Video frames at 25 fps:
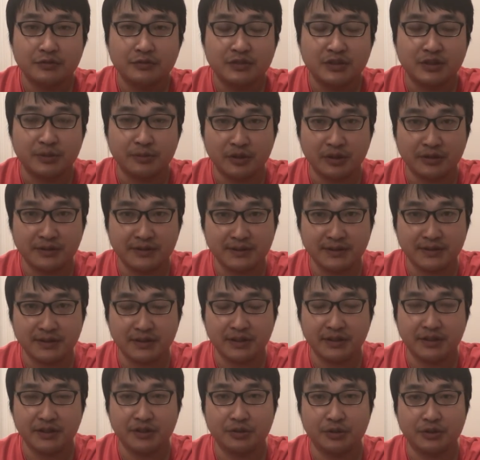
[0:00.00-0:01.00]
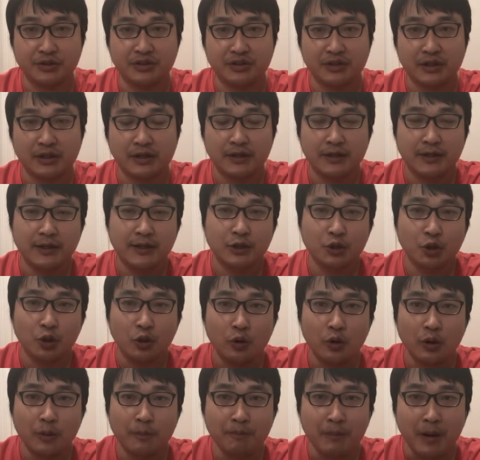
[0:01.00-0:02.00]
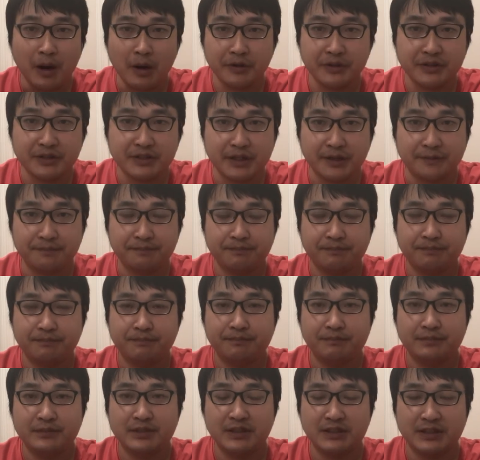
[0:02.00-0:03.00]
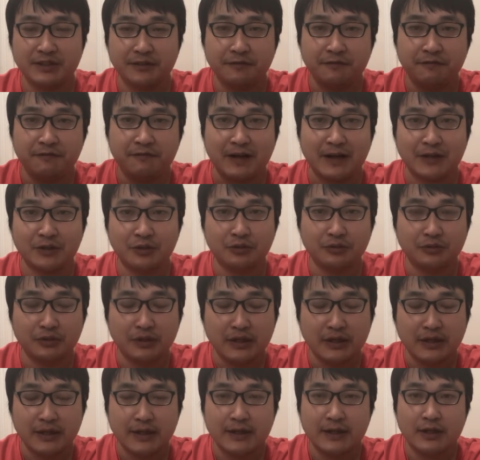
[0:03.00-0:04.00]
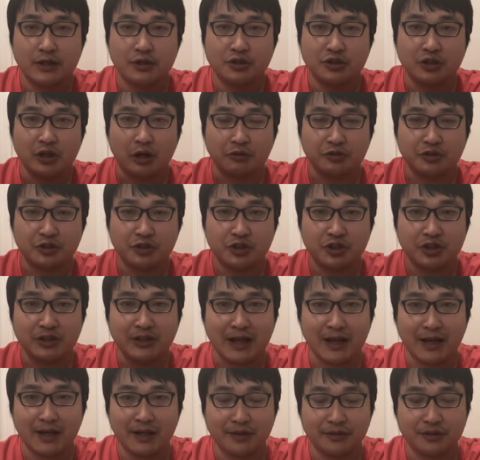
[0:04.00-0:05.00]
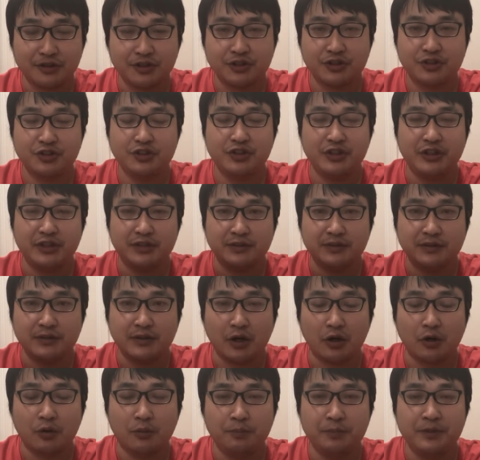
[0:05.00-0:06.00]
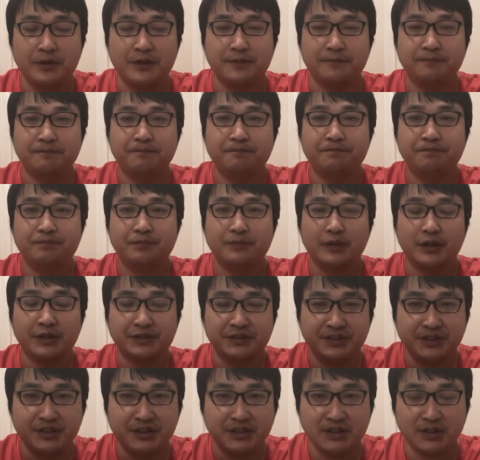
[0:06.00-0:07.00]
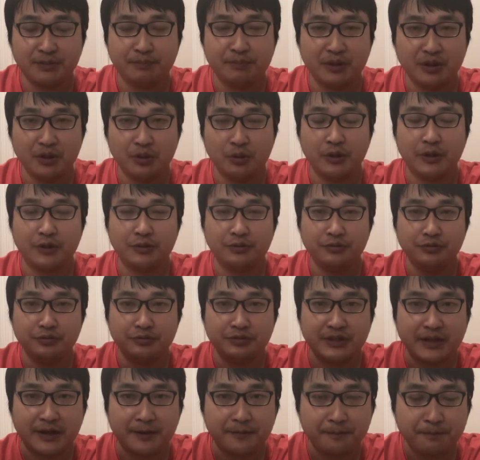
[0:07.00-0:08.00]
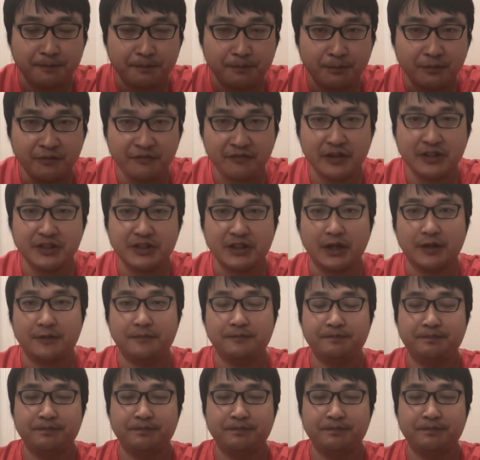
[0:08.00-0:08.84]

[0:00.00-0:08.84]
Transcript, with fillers: 什么叫自己利益损失的？通过贸易战进行发动，导致大量的失业、倒闭啊，经济崩溃、物价飞涨，